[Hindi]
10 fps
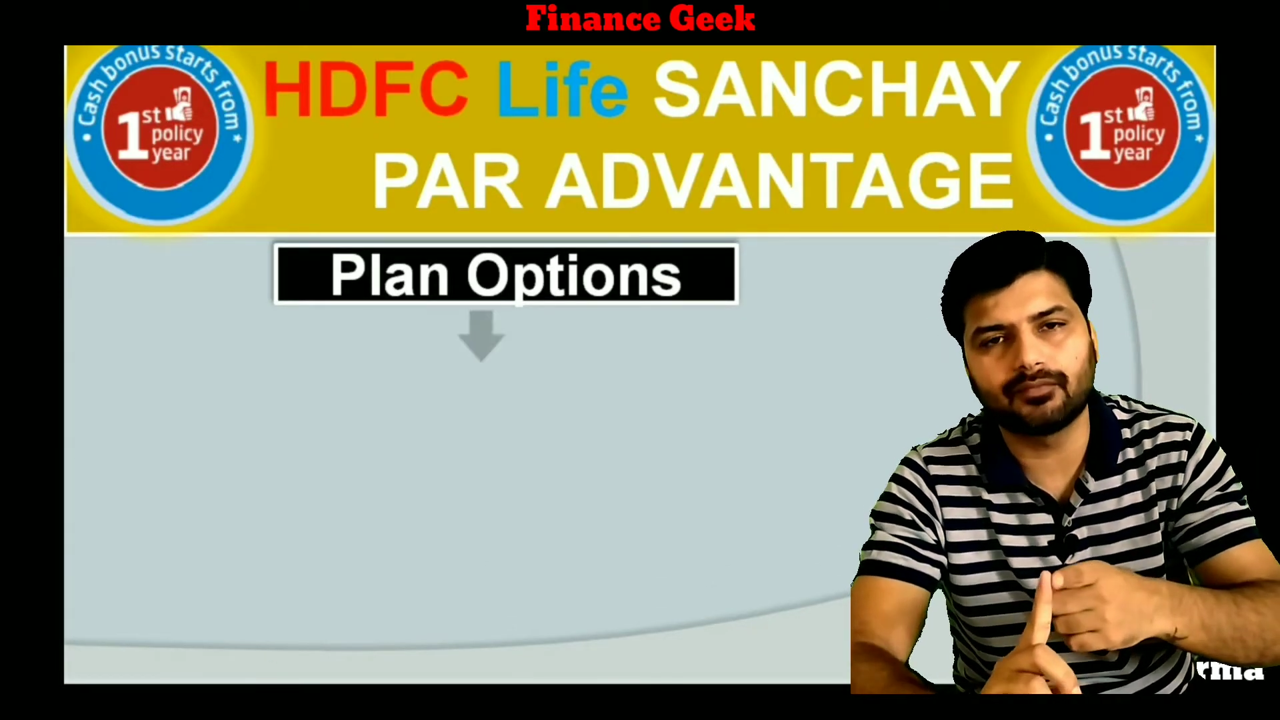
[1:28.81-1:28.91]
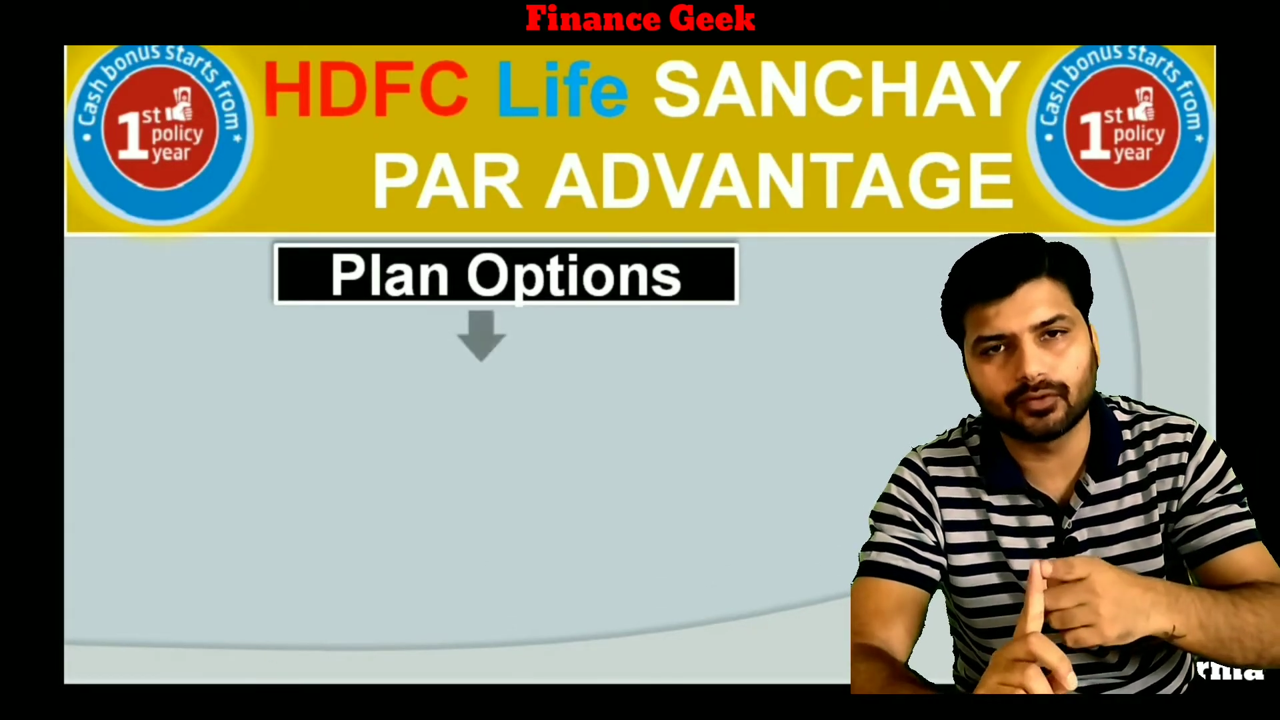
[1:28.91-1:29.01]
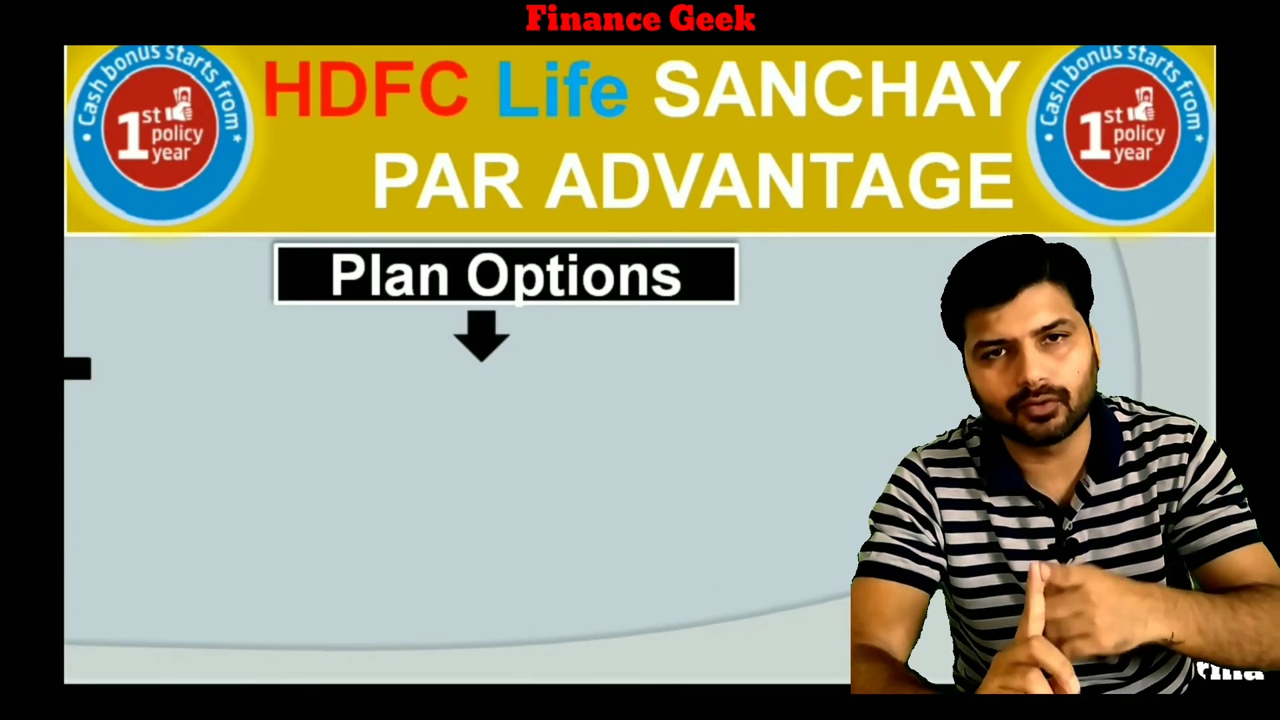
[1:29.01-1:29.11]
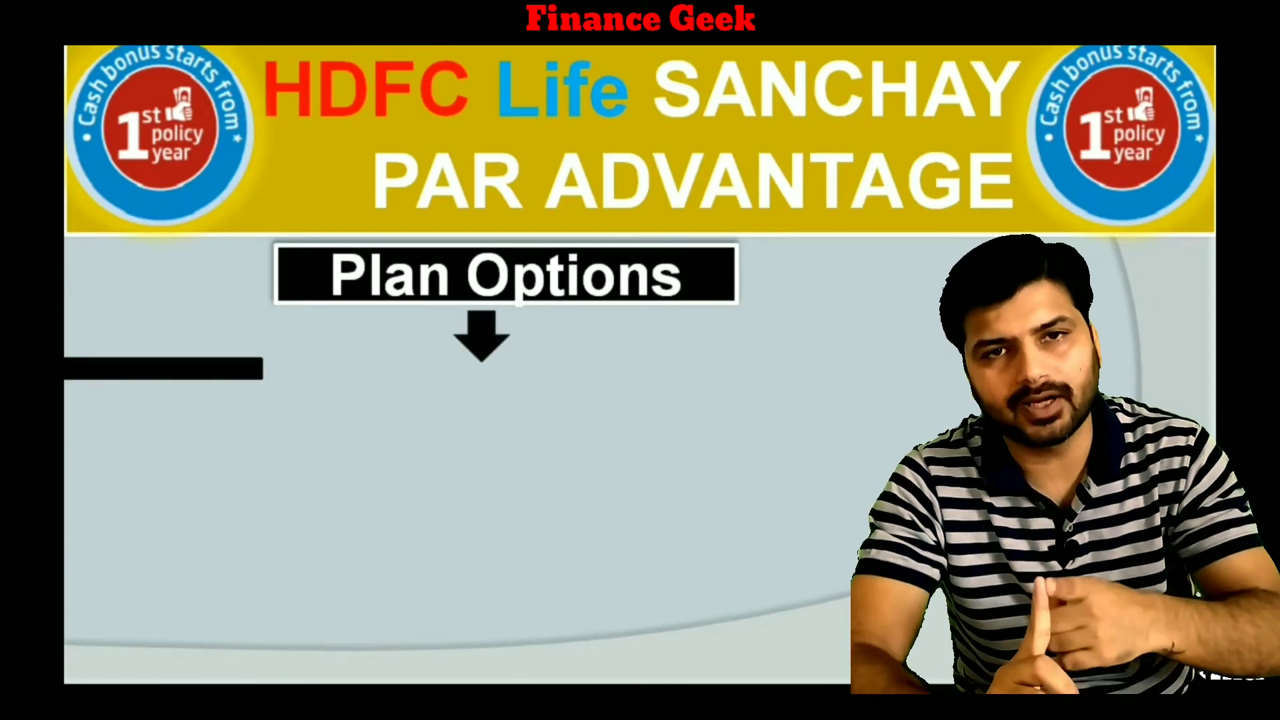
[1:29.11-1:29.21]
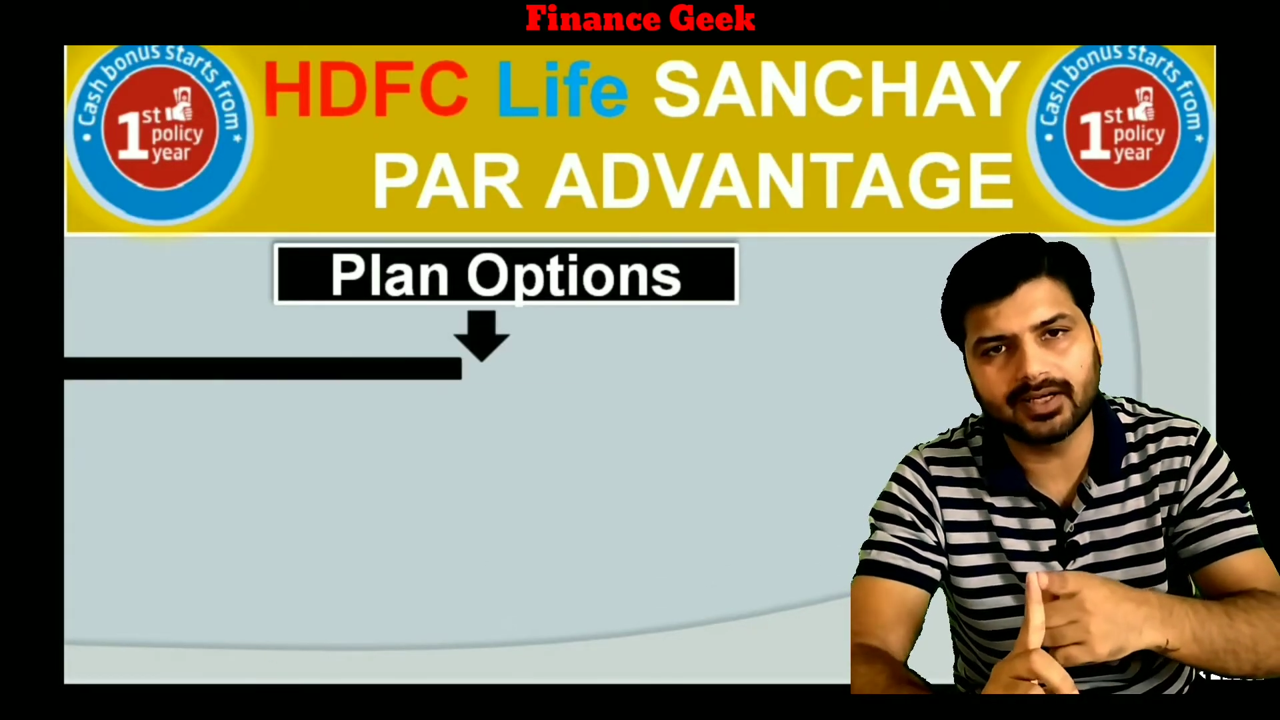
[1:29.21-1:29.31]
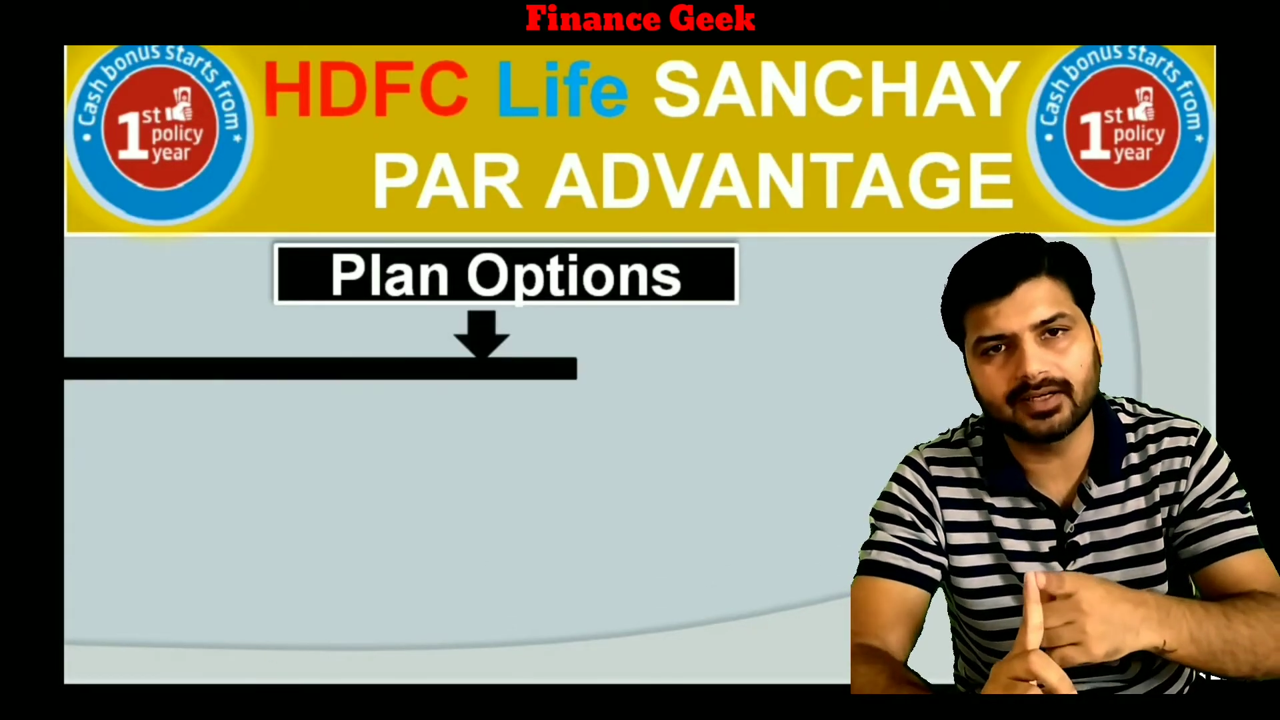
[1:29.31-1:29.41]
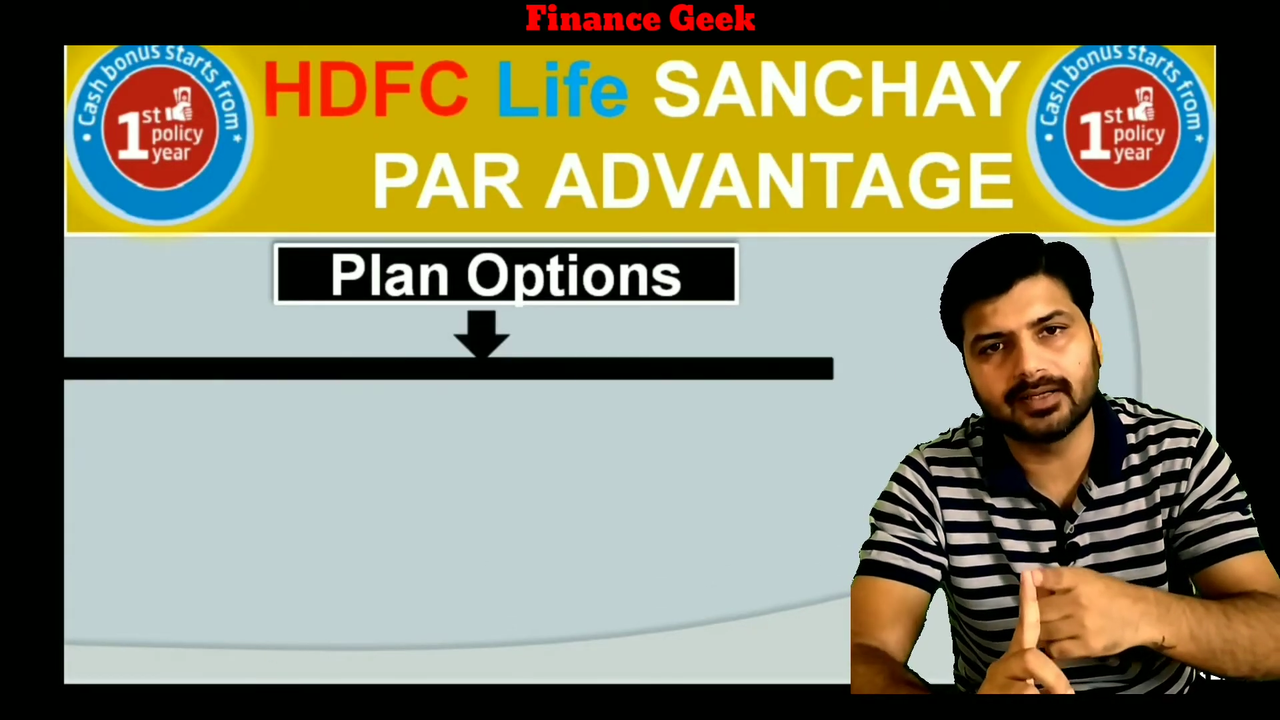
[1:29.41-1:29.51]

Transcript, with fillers: वो है